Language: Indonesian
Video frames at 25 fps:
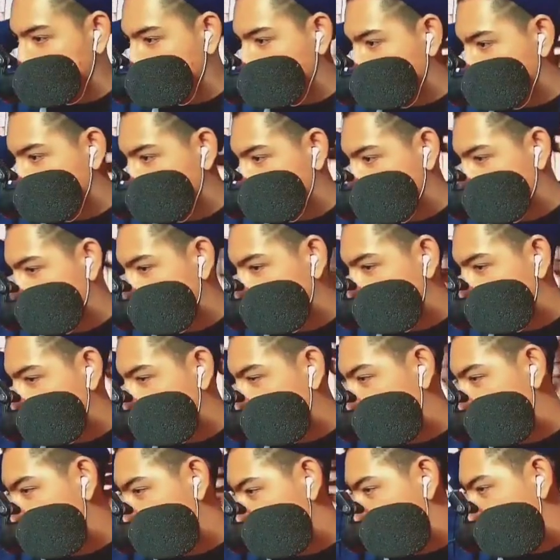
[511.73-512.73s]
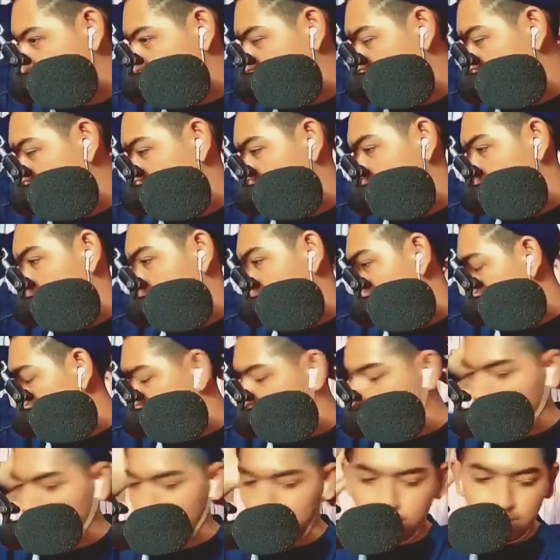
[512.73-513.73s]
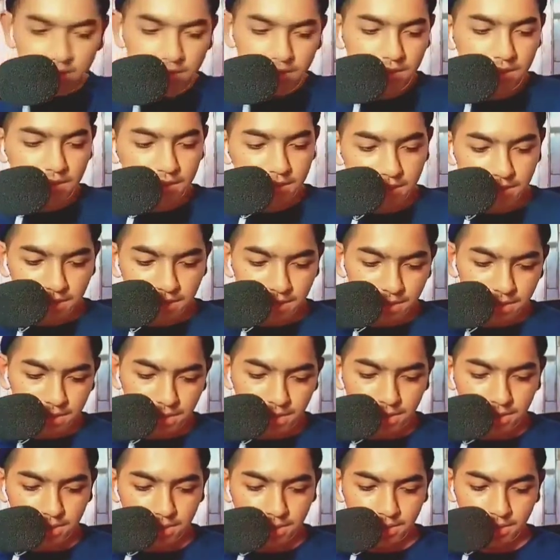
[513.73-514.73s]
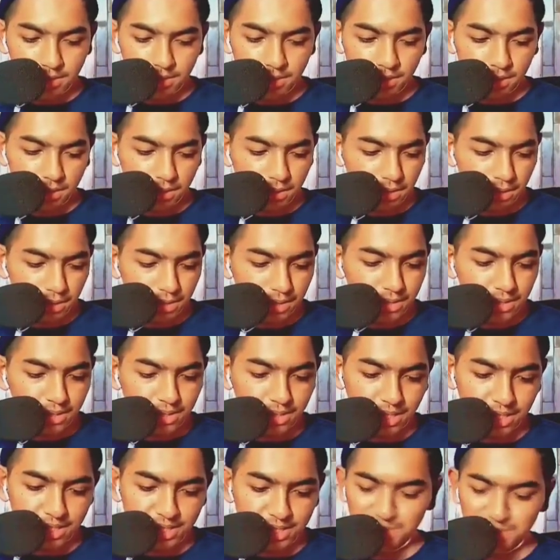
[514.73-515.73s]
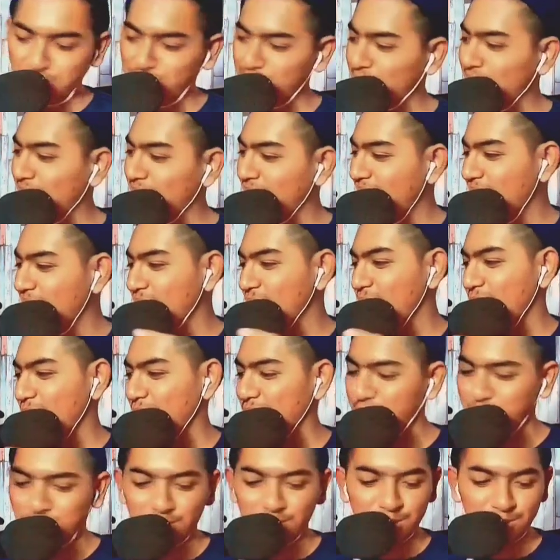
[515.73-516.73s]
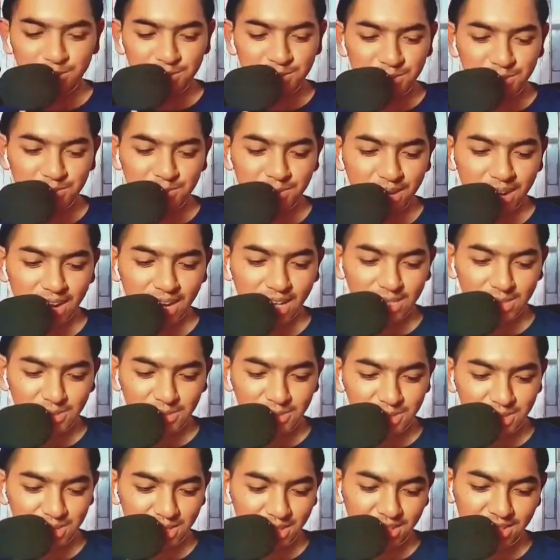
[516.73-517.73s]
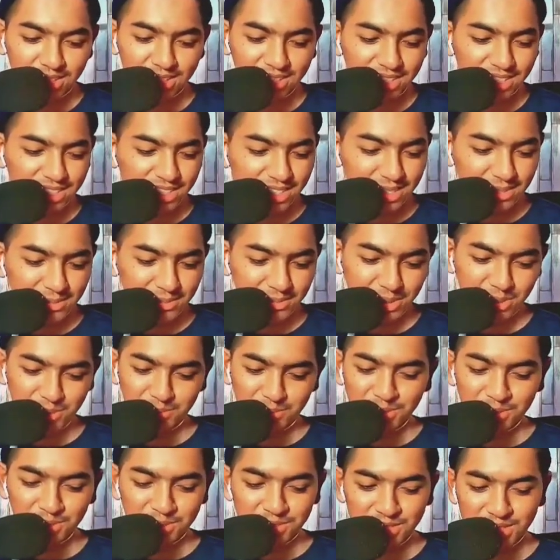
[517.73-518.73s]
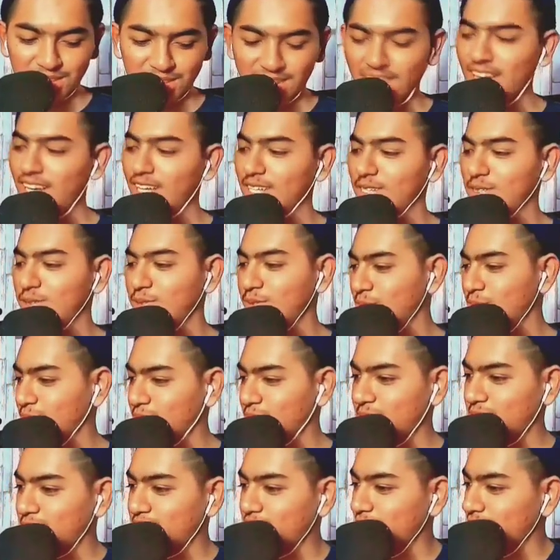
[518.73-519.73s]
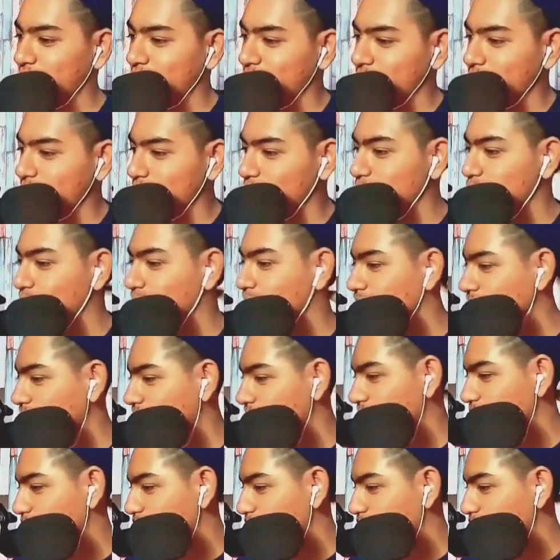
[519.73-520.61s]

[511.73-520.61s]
aduh apa ini tadi udah bagus-bagus 600 sekarang mentok-mentok 300 oh, gila susah sih udah